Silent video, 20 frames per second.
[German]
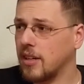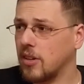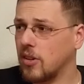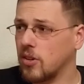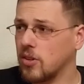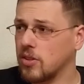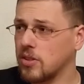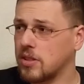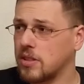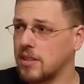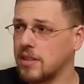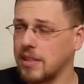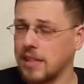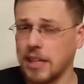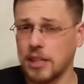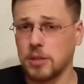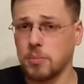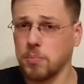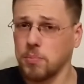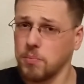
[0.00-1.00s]
Und
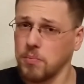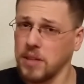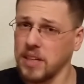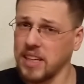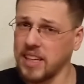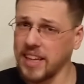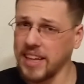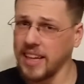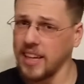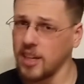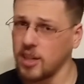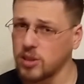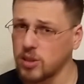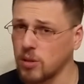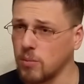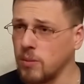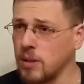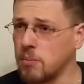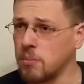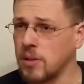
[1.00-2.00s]
jetzt ringe ich
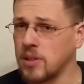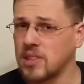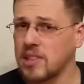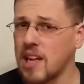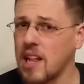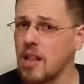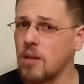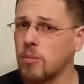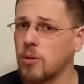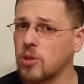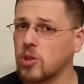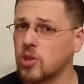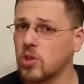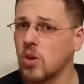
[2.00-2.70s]
so mit mir selber.